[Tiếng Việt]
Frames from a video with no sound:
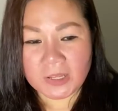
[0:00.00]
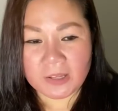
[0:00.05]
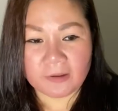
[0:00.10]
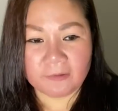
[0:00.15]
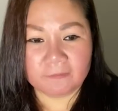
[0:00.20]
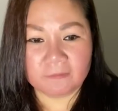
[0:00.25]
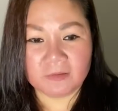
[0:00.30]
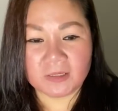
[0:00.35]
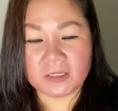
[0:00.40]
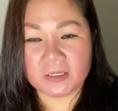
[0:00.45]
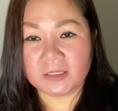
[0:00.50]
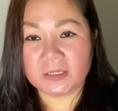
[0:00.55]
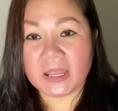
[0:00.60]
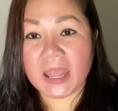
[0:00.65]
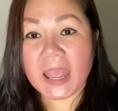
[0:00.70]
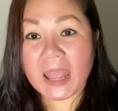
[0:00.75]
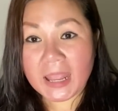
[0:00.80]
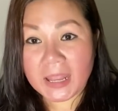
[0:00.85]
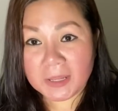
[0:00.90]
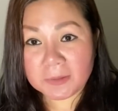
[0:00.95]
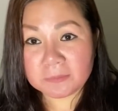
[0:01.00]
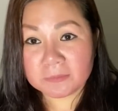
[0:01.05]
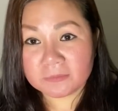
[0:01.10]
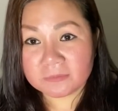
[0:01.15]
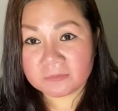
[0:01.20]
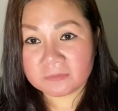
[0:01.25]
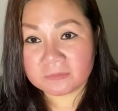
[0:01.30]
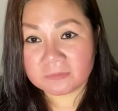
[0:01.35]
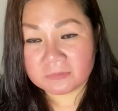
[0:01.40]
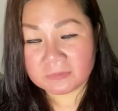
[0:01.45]
vì em
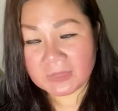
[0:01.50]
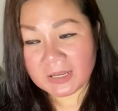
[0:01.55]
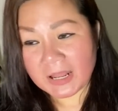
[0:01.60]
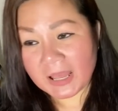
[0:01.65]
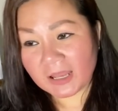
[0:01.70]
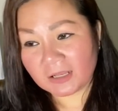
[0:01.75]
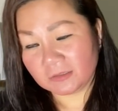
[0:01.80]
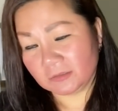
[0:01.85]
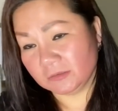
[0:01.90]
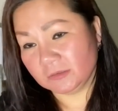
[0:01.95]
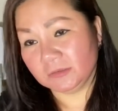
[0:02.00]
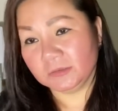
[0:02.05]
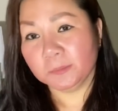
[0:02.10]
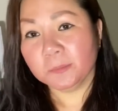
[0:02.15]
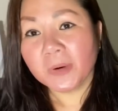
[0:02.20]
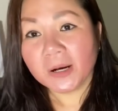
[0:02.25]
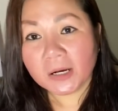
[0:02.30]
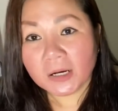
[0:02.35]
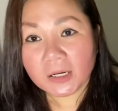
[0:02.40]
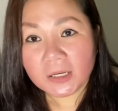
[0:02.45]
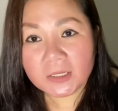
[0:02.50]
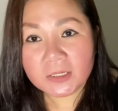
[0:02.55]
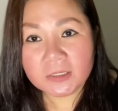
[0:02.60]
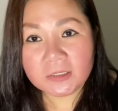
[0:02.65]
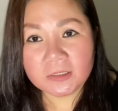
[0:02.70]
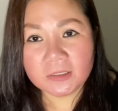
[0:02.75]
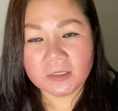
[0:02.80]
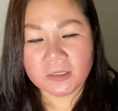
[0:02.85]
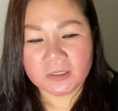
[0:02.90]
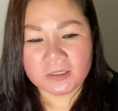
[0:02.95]
là người mới
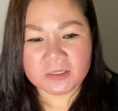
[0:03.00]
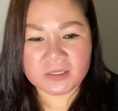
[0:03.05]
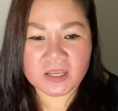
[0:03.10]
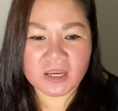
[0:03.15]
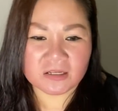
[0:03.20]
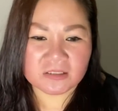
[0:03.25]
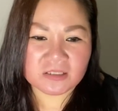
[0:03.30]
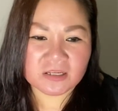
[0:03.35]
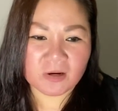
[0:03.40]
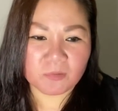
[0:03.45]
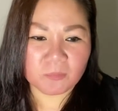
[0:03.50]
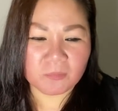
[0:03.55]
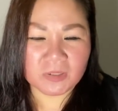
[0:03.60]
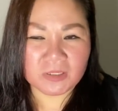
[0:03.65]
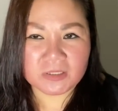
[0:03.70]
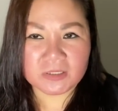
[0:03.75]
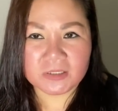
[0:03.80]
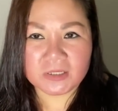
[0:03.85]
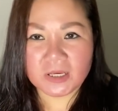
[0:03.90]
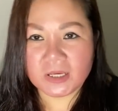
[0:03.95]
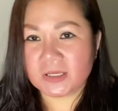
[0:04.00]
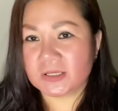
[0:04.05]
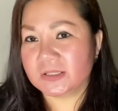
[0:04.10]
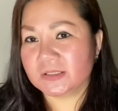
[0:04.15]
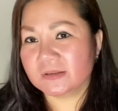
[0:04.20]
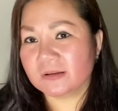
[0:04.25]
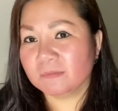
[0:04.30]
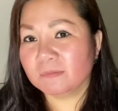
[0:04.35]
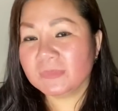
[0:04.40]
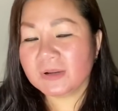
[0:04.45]
vợ chồng mình thì
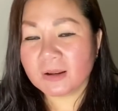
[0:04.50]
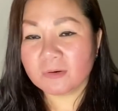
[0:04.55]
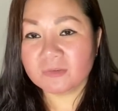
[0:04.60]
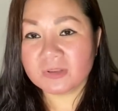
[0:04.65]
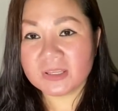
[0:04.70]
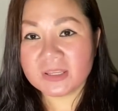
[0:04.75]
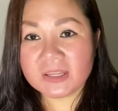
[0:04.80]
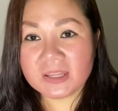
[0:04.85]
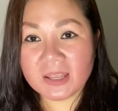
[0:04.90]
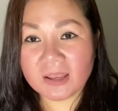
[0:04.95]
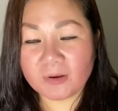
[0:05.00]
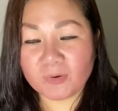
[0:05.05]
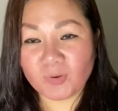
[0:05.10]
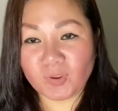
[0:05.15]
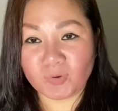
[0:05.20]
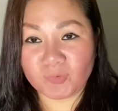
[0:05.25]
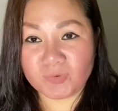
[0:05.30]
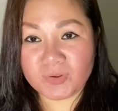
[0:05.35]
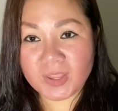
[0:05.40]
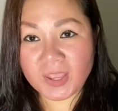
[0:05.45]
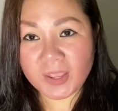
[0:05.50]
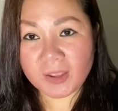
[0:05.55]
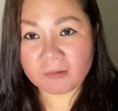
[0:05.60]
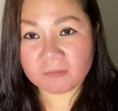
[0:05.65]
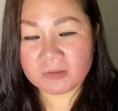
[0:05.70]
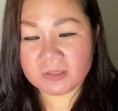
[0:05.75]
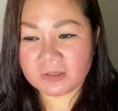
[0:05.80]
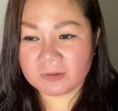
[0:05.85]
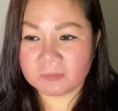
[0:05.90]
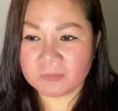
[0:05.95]
sống lâu với nhau hiểu nhau
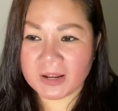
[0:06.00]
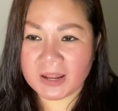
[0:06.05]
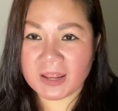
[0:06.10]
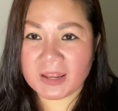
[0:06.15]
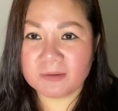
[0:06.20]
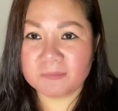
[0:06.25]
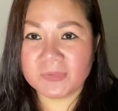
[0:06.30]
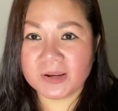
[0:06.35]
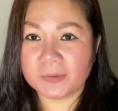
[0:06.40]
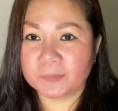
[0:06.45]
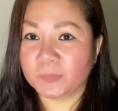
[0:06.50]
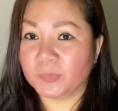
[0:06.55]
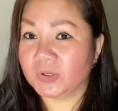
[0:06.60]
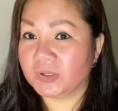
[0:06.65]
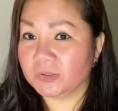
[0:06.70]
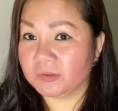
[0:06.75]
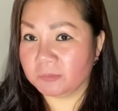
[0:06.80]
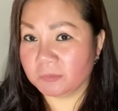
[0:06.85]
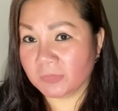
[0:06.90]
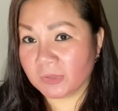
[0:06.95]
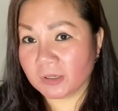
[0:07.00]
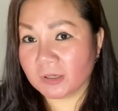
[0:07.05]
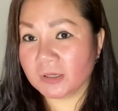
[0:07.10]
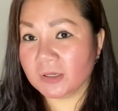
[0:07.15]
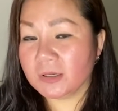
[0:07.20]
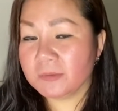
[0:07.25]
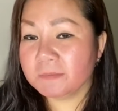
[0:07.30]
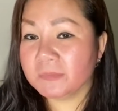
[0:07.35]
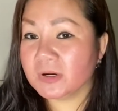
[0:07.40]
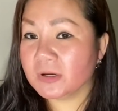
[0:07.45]
nhưng mà em là người
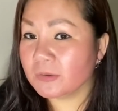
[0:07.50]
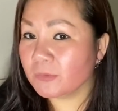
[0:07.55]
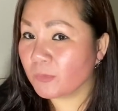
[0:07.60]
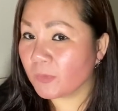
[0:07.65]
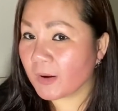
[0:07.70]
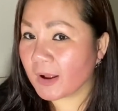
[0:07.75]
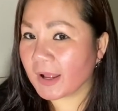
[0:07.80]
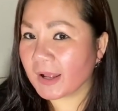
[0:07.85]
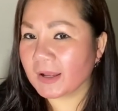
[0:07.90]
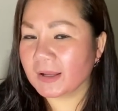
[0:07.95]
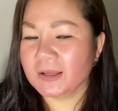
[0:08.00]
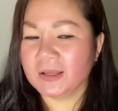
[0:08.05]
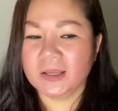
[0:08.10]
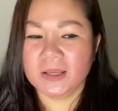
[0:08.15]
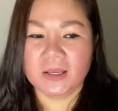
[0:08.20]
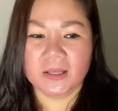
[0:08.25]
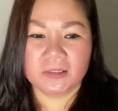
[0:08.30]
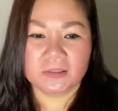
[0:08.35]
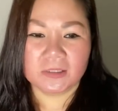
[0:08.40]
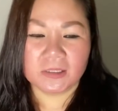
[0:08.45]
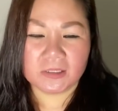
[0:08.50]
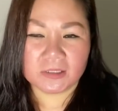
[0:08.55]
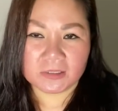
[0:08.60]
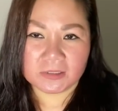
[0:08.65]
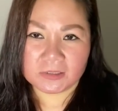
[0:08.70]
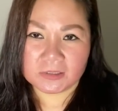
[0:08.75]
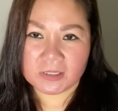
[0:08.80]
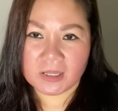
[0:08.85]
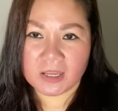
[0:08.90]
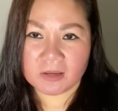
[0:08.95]
mới mới qua
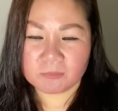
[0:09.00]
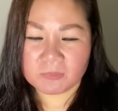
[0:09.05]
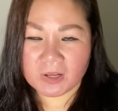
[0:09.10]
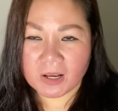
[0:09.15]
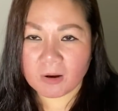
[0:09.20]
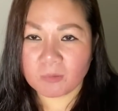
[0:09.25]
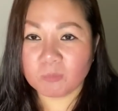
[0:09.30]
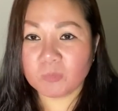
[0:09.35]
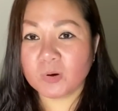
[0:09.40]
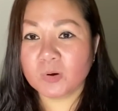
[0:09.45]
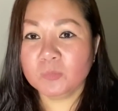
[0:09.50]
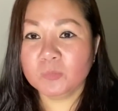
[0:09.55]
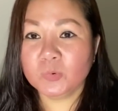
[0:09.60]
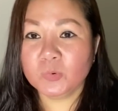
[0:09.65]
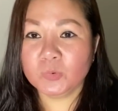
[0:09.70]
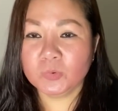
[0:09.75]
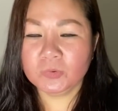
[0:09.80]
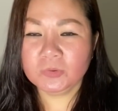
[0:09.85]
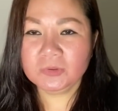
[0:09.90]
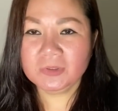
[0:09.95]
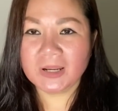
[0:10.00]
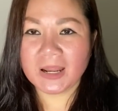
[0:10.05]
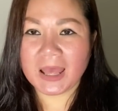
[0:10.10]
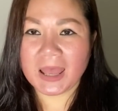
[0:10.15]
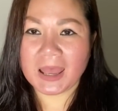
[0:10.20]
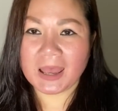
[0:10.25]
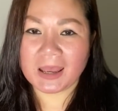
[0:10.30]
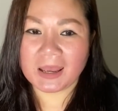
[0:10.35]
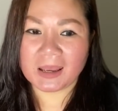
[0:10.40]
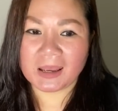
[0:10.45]
thì em không có muốn
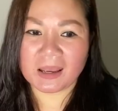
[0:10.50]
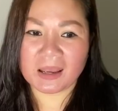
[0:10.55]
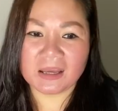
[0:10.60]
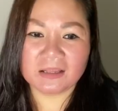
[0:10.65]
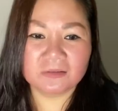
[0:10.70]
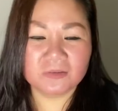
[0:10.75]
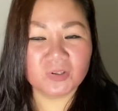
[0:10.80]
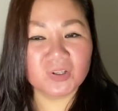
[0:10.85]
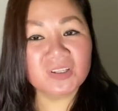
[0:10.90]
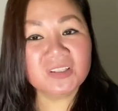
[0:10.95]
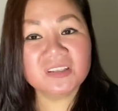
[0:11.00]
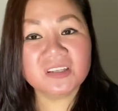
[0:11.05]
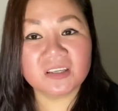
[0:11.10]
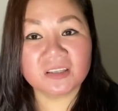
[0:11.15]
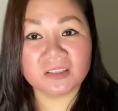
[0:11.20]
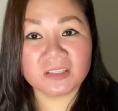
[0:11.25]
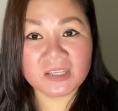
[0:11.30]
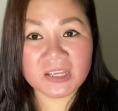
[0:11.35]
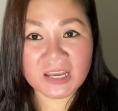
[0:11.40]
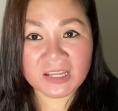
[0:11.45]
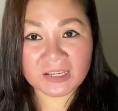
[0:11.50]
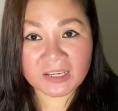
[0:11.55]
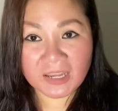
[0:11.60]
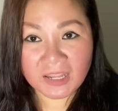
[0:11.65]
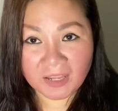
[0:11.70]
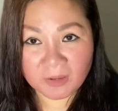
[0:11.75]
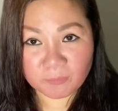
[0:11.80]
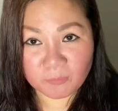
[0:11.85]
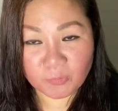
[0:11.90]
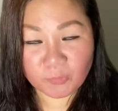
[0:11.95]
là anh có chuyện với anh
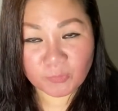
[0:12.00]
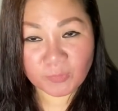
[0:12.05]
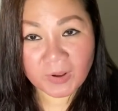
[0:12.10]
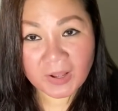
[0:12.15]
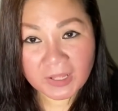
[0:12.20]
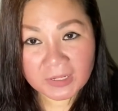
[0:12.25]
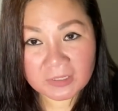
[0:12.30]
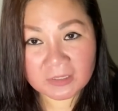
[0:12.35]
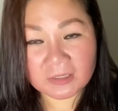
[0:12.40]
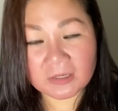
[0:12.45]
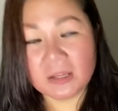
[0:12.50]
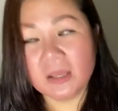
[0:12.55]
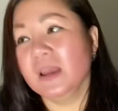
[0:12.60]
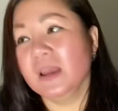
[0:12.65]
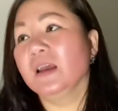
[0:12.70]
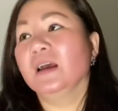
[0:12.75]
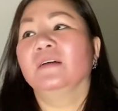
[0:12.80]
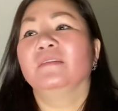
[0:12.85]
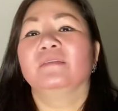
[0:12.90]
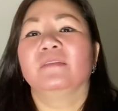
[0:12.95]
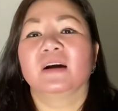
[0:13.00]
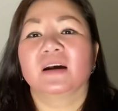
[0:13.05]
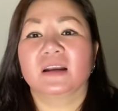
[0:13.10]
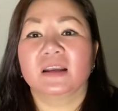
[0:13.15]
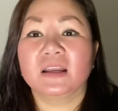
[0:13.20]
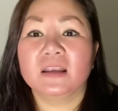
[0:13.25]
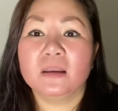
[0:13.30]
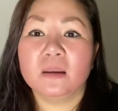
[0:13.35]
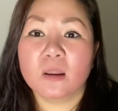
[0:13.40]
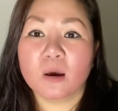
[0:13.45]
em của anh và
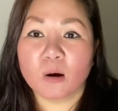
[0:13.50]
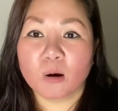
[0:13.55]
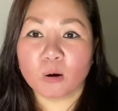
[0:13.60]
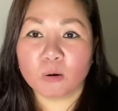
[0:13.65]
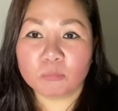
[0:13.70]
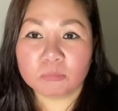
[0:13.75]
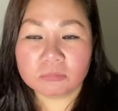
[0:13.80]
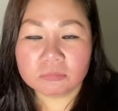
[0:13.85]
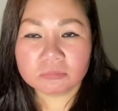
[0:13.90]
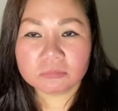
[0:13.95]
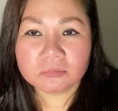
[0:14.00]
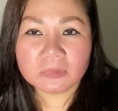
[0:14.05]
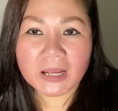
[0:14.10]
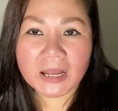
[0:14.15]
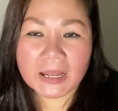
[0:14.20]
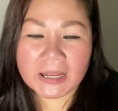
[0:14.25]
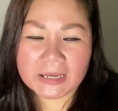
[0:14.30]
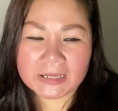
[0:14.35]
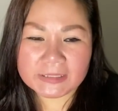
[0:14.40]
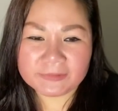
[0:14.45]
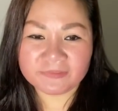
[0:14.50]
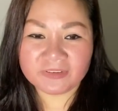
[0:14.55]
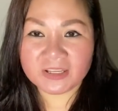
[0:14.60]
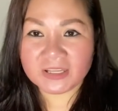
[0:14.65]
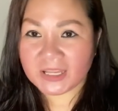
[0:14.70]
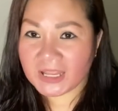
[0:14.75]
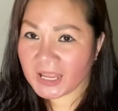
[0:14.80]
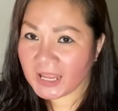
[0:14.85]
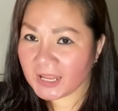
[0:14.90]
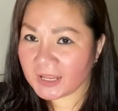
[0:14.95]
gây lộn hay
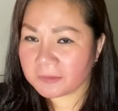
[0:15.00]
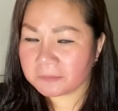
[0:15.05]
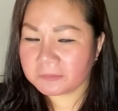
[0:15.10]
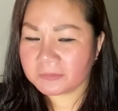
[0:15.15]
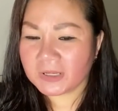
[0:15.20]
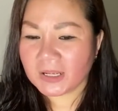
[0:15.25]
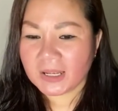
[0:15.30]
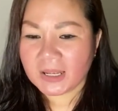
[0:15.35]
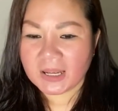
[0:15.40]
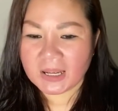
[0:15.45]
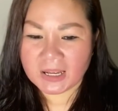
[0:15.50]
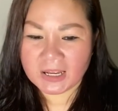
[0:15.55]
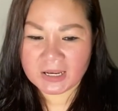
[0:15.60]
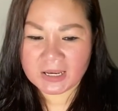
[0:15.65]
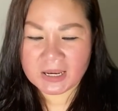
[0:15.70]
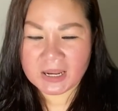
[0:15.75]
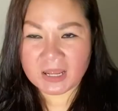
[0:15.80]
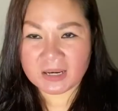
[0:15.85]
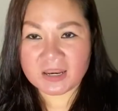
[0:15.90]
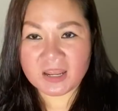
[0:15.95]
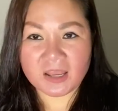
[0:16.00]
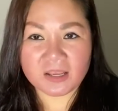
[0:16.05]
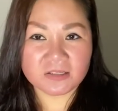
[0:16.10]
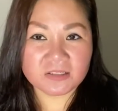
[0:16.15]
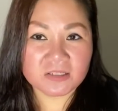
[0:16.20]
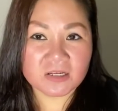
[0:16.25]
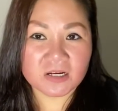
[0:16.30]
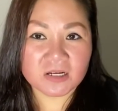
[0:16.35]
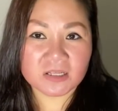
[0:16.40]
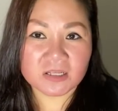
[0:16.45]
vì em hay là để
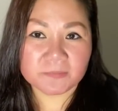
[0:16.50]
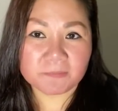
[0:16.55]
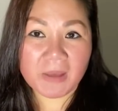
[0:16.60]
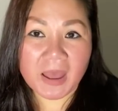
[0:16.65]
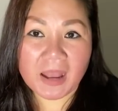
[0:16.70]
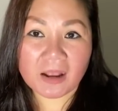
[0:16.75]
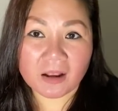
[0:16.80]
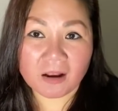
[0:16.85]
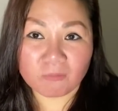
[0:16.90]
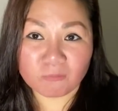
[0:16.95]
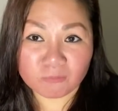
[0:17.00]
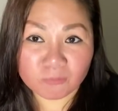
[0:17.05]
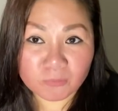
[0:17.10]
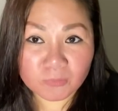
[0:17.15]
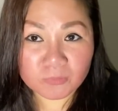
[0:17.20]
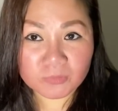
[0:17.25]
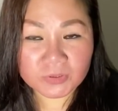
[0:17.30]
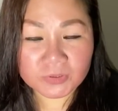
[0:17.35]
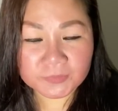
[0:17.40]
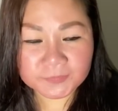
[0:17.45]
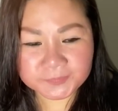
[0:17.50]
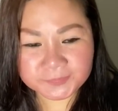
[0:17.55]
cho ba không vui